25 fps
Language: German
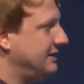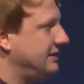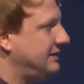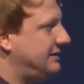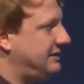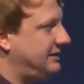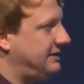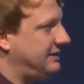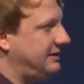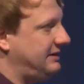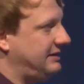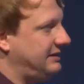
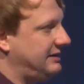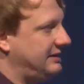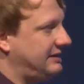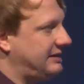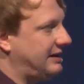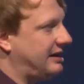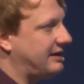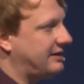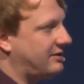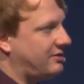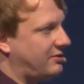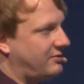die
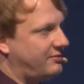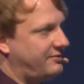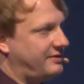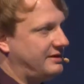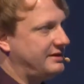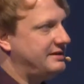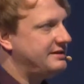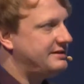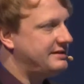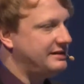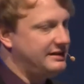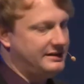darauf
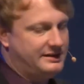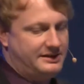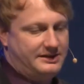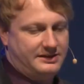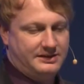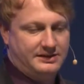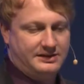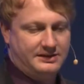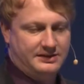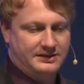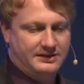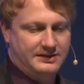
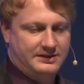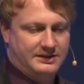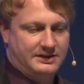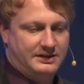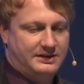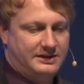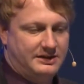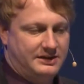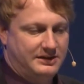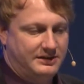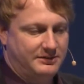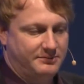hinzielte,
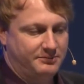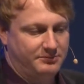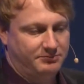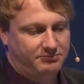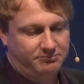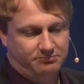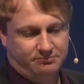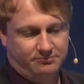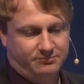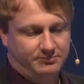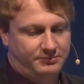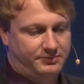ähm,
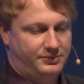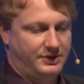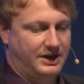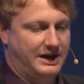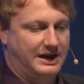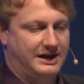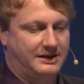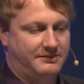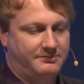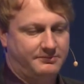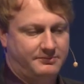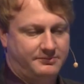
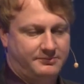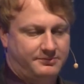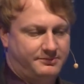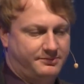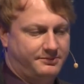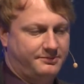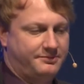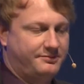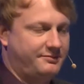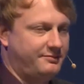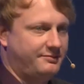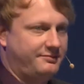ja,
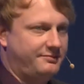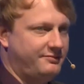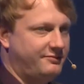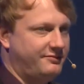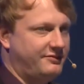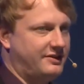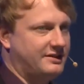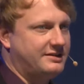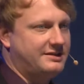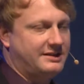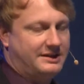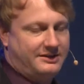
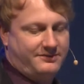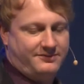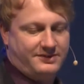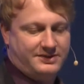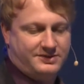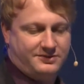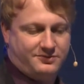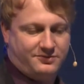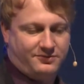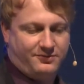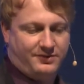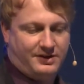was
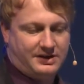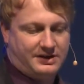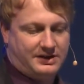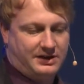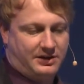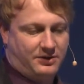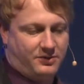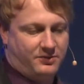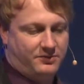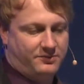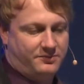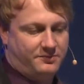etwas zu
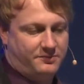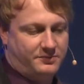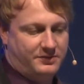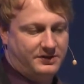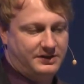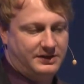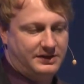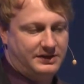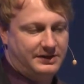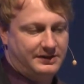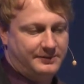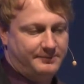verkaufen.
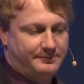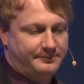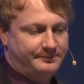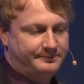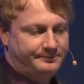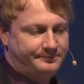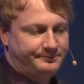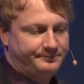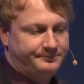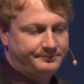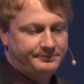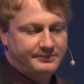Ähm,
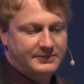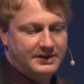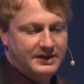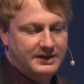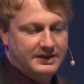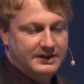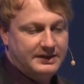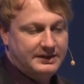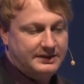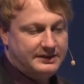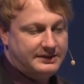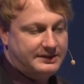
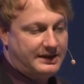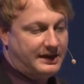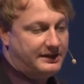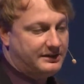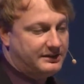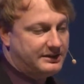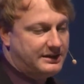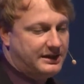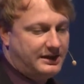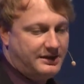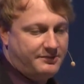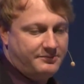
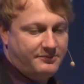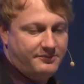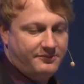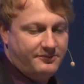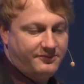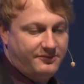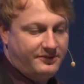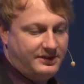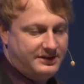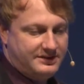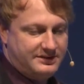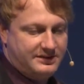dann kamen
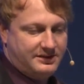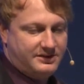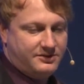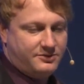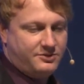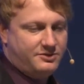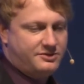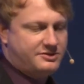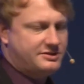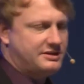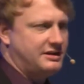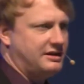wesentlich
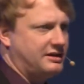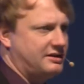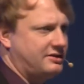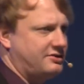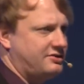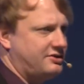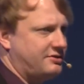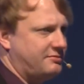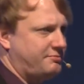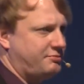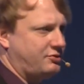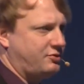
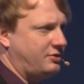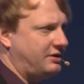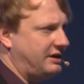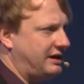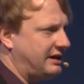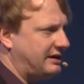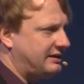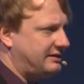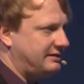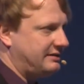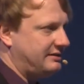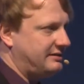künstlerische
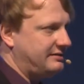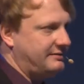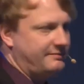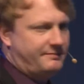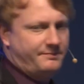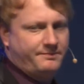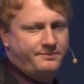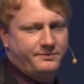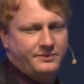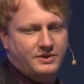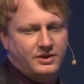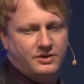Projekte
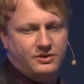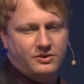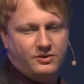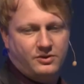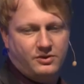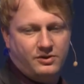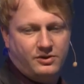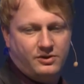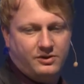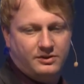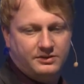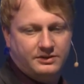
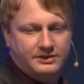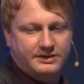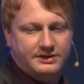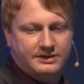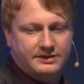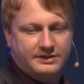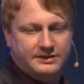und